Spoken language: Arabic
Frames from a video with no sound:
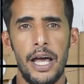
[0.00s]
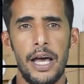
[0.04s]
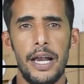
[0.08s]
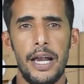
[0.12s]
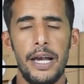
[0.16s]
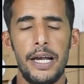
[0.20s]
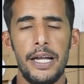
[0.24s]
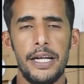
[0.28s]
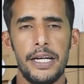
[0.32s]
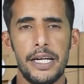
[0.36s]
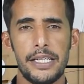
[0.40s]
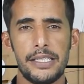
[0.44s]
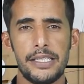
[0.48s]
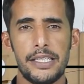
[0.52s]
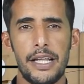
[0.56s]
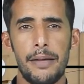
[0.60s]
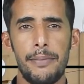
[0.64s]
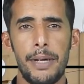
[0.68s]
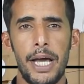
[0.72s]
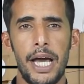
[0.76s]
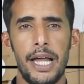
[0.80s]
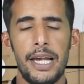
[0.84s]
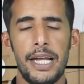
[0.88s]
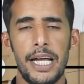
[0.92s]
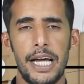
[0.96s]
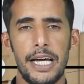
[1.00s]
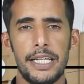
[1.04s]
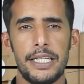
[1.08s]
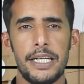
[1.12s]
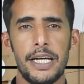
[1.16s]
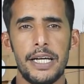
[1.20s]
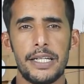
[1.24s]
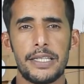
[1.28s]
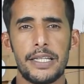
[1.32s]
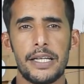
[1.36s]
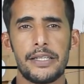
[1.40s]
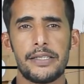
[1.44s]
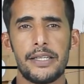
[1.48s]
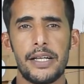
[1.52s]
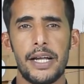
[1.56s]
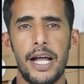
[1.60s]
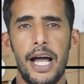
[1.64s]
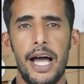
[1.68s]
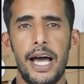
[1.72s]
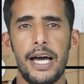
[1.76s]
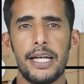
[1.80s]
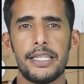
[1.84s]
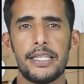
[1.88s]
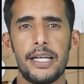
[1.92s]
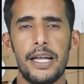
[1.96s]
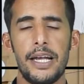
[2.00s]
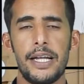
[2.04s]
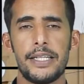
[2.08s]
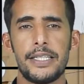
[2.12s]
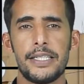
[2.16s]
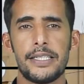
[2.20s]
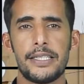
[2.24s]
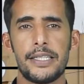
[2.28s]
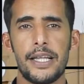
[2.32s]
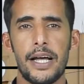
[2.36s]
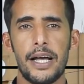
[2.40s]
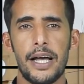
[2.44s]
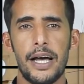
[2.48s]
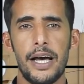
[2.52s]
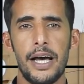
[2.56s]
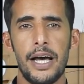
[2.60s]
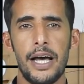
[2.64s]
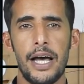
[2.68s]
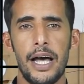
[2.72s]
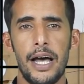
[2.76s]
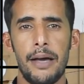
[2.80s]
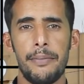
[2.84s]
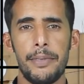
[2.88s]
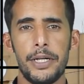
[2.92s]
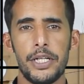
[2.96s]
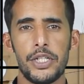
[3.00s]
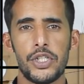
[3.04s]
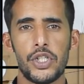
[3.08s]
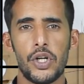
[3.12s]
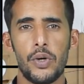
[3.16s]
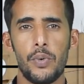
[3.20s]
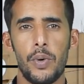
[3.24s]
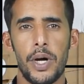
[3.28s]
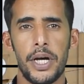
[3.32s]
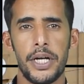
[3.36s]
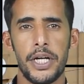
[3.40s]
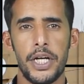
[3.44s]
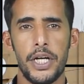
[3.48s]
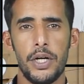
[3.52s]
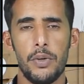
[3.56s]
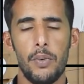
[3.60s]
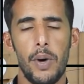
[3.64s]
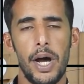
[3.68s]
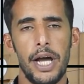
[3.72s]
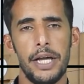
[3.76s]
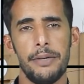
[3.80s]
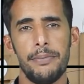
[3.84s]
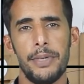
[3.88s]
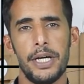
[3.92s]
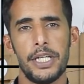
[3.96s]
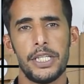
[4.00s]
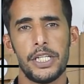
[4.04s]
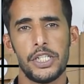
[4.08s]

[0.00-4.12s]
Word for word: لنستمع لهذه التصريحات التي استقاها أمين جلواني وعماد